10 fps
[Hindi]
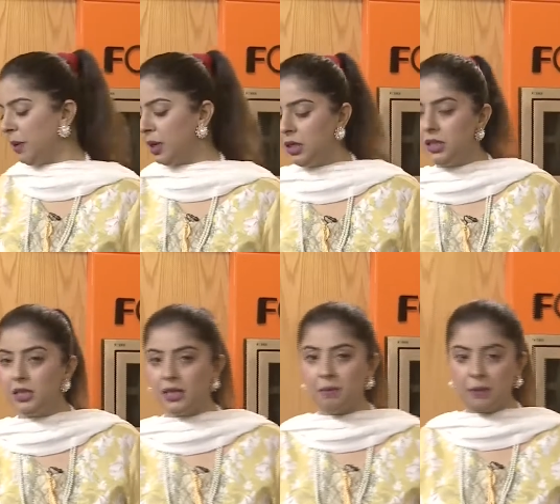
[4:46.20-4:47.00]
पकने
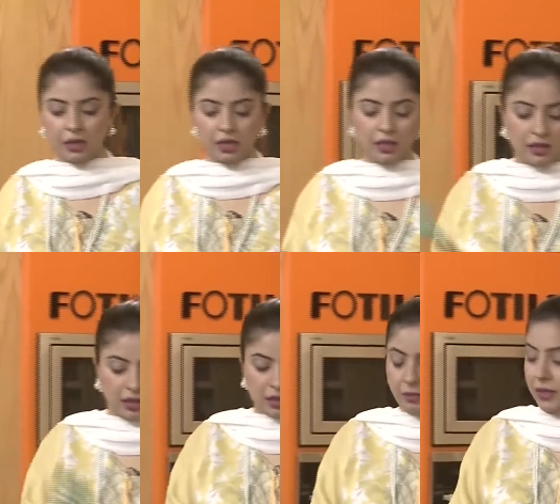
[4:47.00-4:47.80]
देते हैं पाँच से
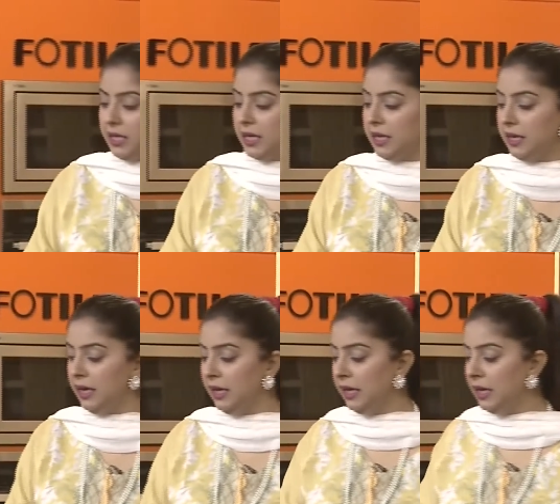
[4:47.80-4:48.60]
दस मिनट के लिए
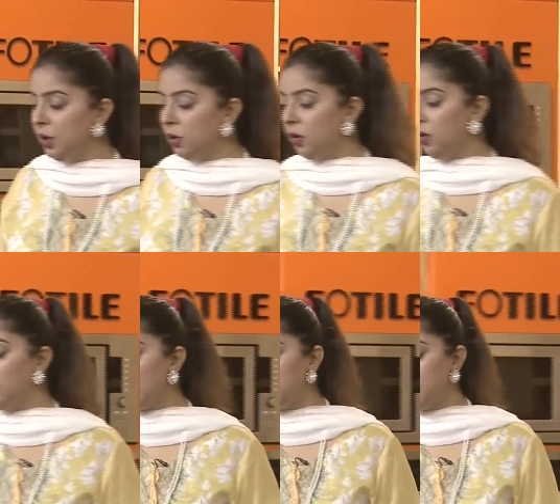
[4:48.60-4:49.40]
और
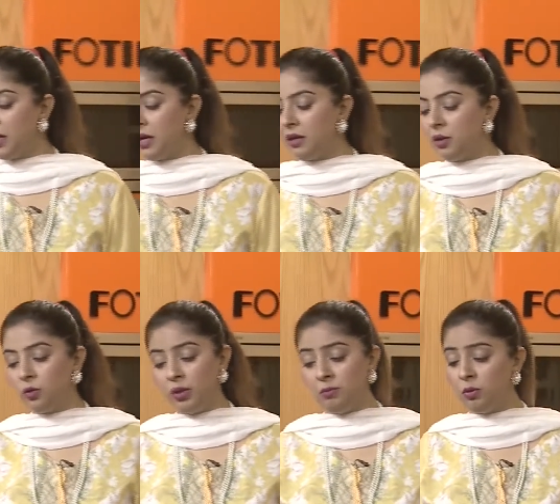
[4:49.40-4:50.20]
अब मैं क्या
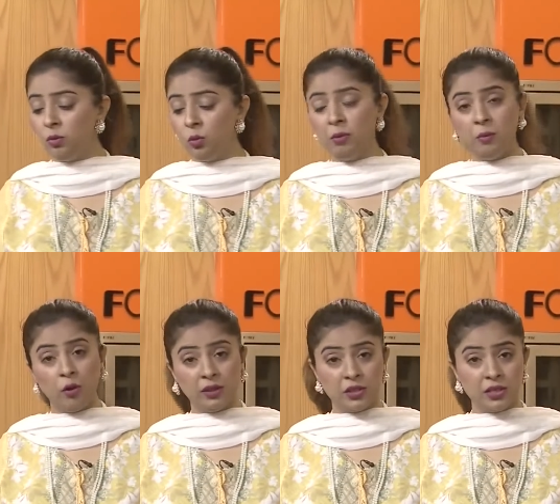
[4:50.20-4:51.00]
करूँगी फूल गोभी
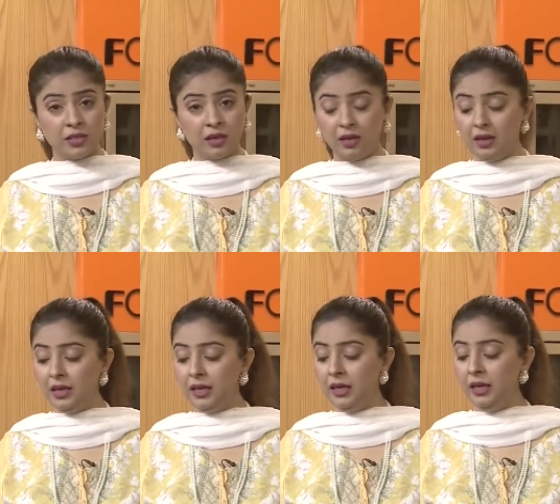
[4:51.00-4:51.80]
बहुत अच्छे से गल
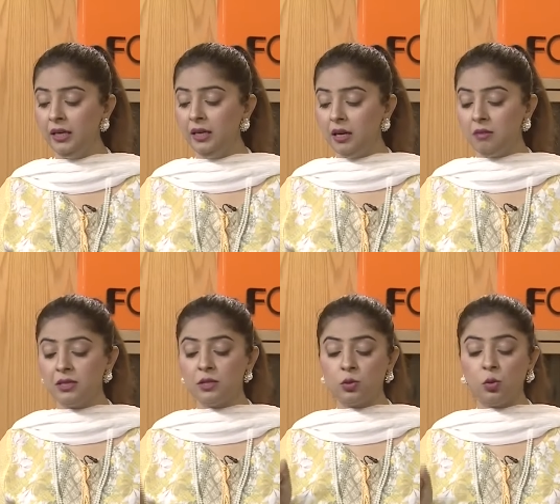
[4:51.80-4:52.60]
गई है हम
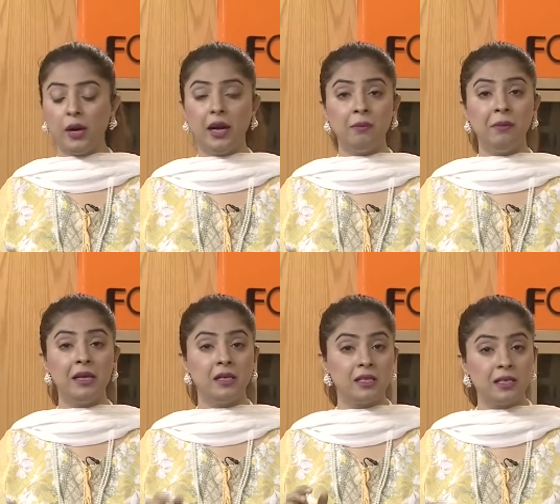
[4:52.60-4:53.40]
इसको हैंड
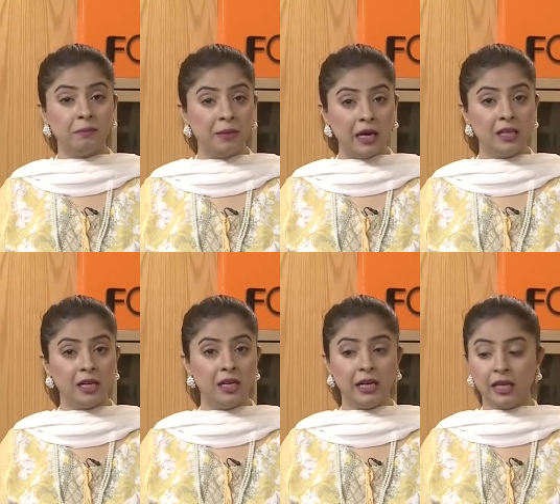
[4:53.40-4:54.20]
ब्लेंडर से ब्लेंड
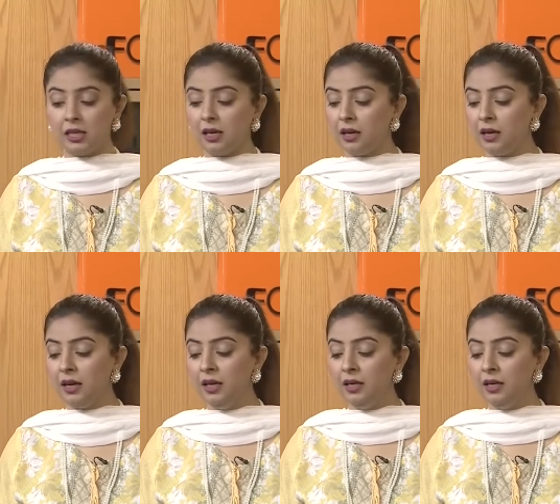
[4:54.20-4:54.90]
कर लेंगे ताकि